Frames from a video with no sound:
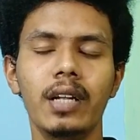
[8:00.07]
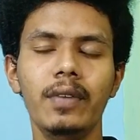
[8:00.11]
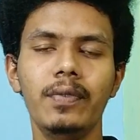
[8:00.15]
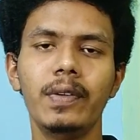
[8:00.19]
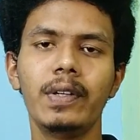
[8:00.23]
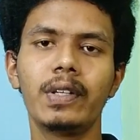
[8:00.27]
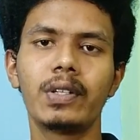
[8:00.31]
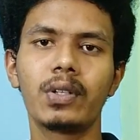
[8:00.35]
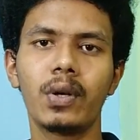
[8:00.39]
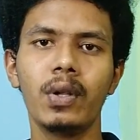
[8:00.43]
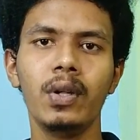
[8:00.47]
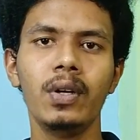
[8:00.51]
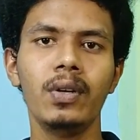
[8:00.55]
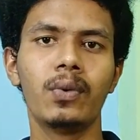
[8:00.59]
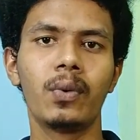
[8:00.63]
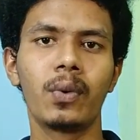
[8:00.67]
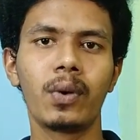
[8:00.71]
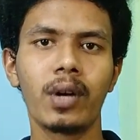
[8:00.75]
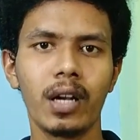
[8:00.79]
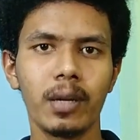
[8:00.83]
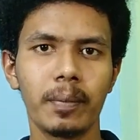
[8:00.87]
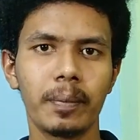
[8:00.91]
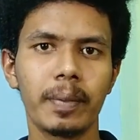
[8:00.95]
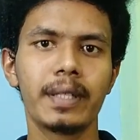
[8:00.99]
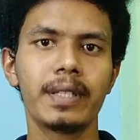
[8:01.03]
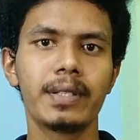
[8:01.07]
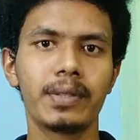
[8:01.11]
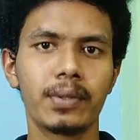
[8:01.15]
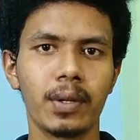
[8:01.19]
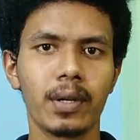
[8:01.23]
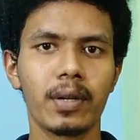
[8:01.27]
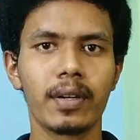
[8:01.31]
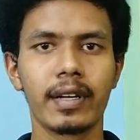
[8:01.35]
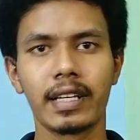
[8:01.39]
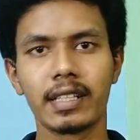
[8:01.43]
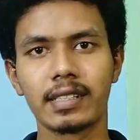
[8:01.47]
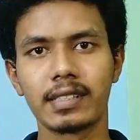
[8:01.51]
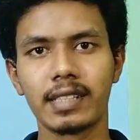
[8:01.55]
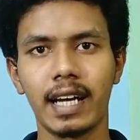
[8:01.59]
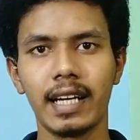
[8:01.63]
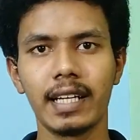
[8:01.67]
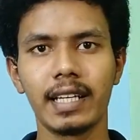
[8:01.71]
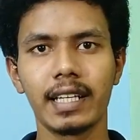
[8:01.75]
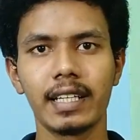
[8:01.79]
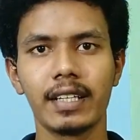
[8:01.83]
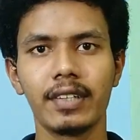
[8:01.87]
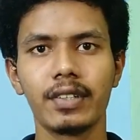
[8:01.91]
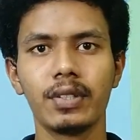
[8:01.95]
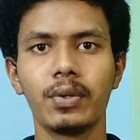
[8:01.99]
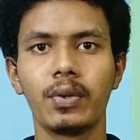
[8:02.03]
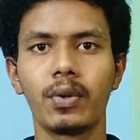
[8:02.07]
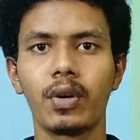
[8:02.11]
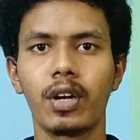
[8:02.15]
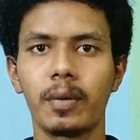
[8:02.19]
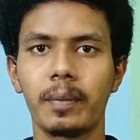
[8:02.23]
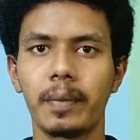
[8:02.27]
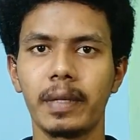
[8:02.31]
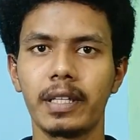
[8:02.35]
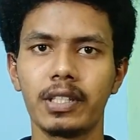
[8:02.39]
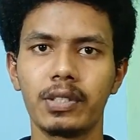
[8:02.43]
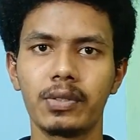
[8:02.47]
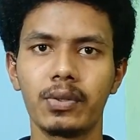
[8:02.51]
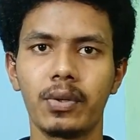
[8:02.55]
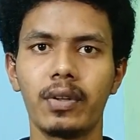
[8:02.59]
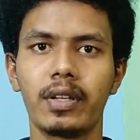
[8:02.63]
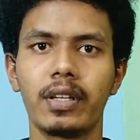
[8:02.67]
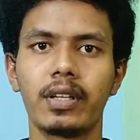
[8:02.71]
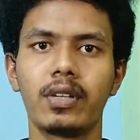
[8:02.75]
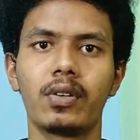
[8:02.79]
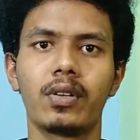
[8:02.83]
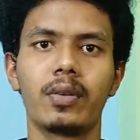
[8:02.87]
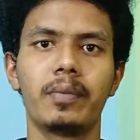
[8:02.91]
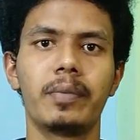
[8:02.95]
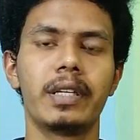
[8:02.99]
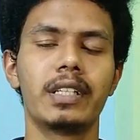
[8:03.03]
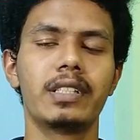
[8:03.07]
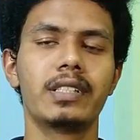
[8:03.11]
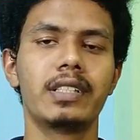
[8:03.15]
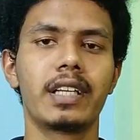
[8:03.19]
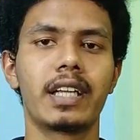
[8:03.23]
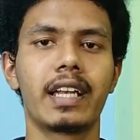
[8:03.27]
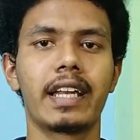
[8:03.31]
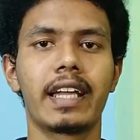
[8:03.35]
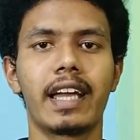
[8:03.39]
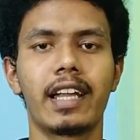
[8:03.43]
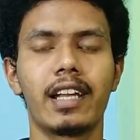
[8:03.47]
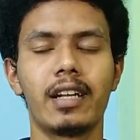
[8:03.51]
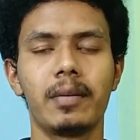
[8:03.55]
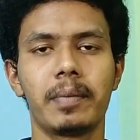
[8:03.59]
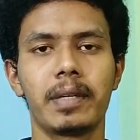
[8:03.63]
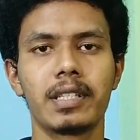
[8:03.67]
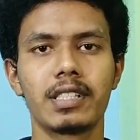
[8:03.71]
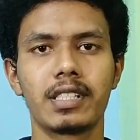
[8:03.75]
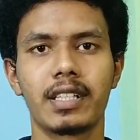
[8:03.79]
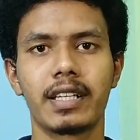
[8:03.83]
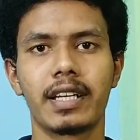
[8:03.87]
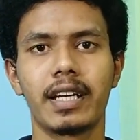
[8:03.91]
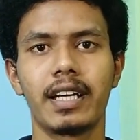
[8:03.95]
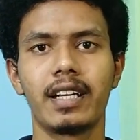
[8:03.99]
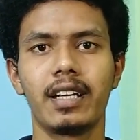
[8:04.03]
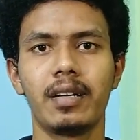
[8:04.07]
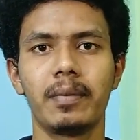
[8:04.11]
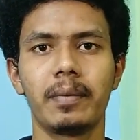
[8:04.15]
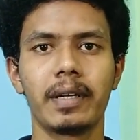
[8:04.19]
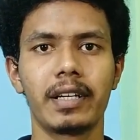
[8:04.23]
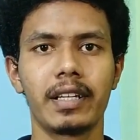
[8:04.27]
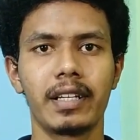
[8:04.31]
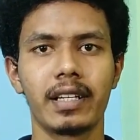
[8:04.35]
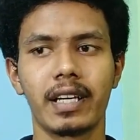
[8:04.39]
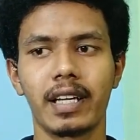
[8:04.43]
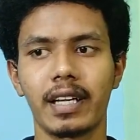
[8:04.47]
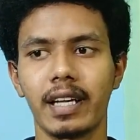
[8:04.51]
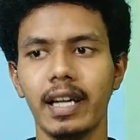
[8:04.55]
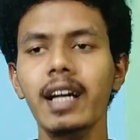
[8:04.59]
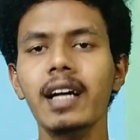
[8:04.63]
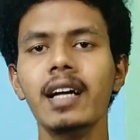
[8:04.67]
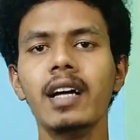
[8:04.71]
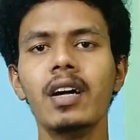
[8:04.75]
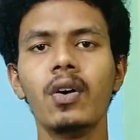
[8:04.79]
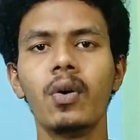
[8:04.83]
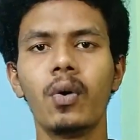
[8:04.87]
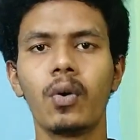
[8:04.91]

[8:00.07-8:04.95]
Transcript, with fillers: செல்ஃப் இன்ட்ரோல உங்களை பத்தி சொல்லுவீங்க ஸ்டார்டிங்ல வந்து உங்களை பத்தி சொல்லுவீங்க உங்க பேசிக் நீங்க என்ன படிச்சிருக்கீங்க என்ன பண்ணிருக்கீங்க